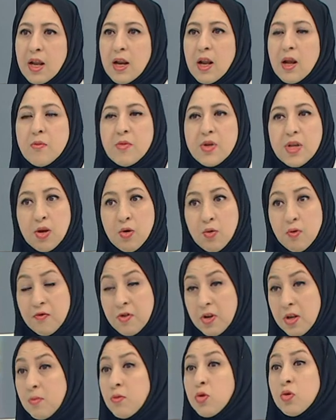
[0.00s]
راهم ينحو
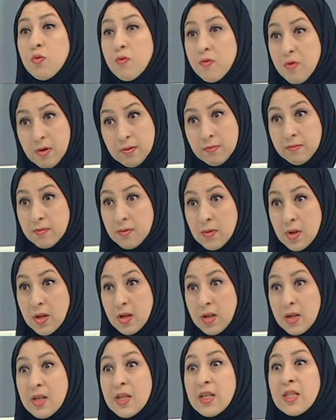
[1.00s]
فيهم سوفون
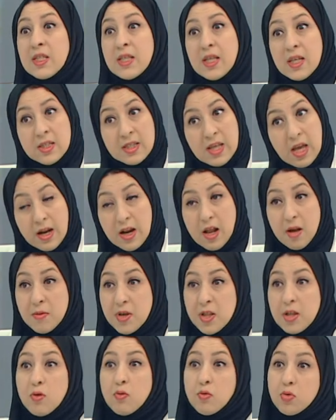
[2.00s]
الاستئصال راهم
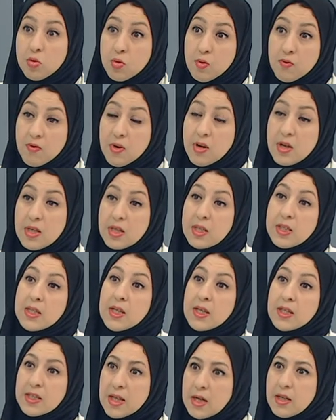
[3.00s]
يديروا سوفون
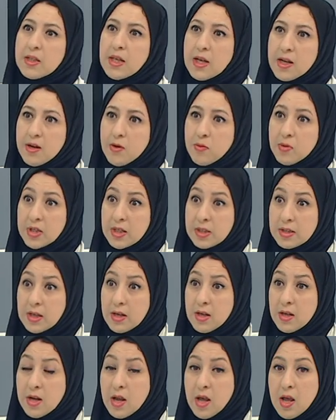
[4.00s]
الاستئصال تاع
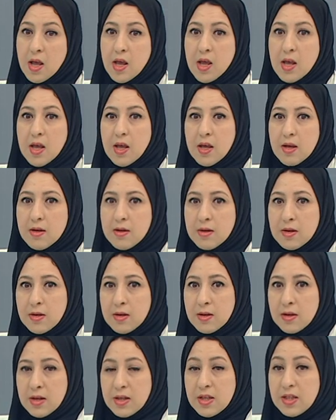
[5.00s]
اللوزتين
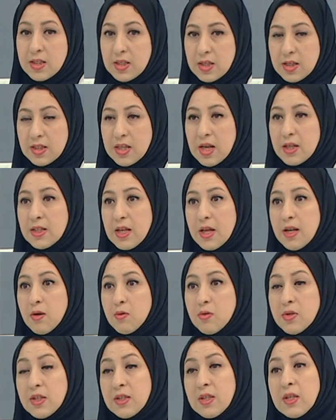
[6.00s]
آه، الاستئصال تاع
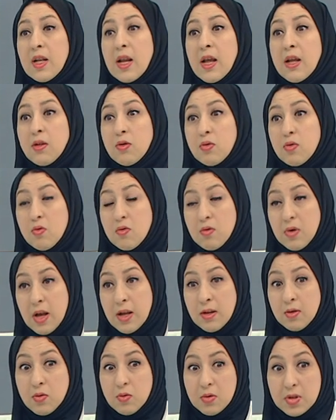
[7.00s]
اللوزتين عنده
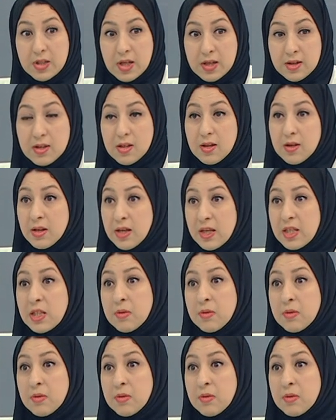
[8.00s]
عنده ستادير